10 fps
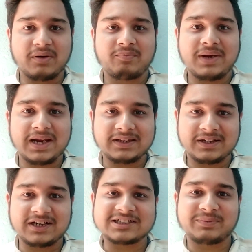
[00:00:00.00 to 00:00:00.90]
এবং
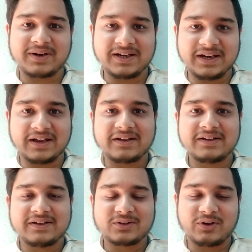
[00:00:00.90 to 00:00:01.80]
প্লেয়ারদের ট্রান্সফার নিয়ে
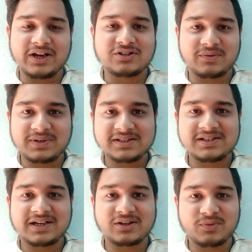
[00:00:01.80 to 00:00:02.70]
তো এইসব
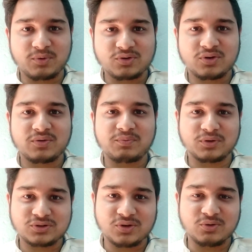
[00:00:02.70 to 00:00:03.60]
জিনিস নিয়ে কিন্তু প্রচুর
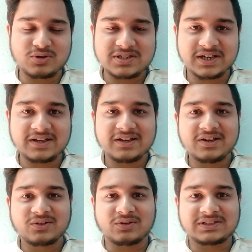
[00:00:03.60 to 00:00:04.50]
প্রশ্ন উঠছে
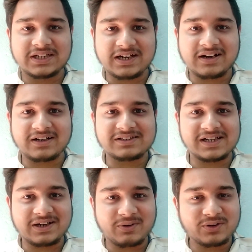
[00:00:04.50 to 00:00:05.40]
তো সেটা
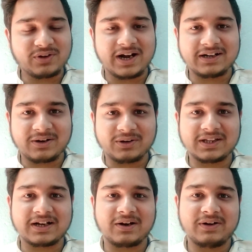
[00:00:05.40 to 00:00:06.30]
সেটাও কিন্তু আরেকটা
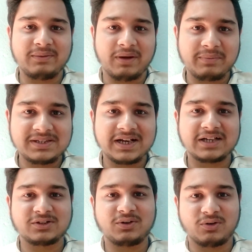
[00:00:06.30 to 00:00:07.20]
কথা কারণ ইমামির
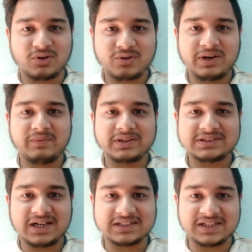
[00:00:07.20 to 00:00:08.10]
জায়গায় যদি অন্য কোনো
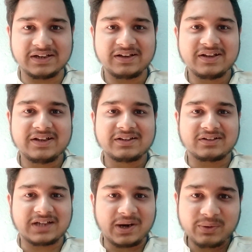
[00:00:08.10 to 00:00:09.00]
ইনভেস্টার আসে
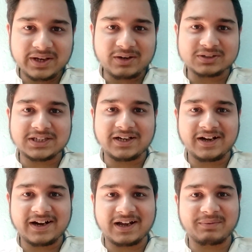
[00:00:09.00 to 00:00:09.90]
তো তারাও কি
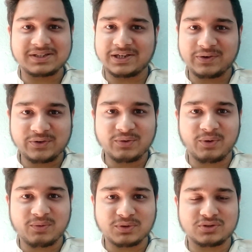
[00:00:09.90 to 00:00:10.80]
কনস্ট্যান্ডেন্টকে রাখবে সেটাও কিন্তু
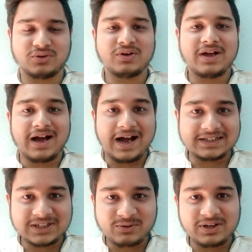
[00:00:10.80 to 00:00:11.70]
বড় প্রশ্ন
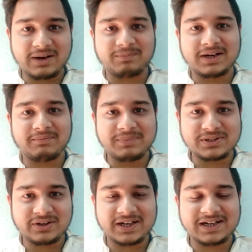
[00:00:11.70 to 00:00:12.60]
আশা করি আপনারা
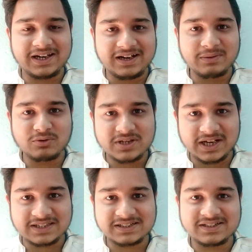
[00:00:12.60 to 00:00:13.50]
বিষয়টা ক্লিয়ারলি
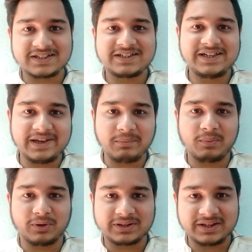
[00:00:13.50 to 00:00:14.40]
বুঝে গেছেন যে কি
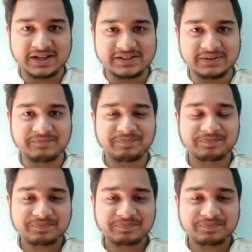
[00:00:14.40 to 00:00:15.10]
আমি বলতে চাইছি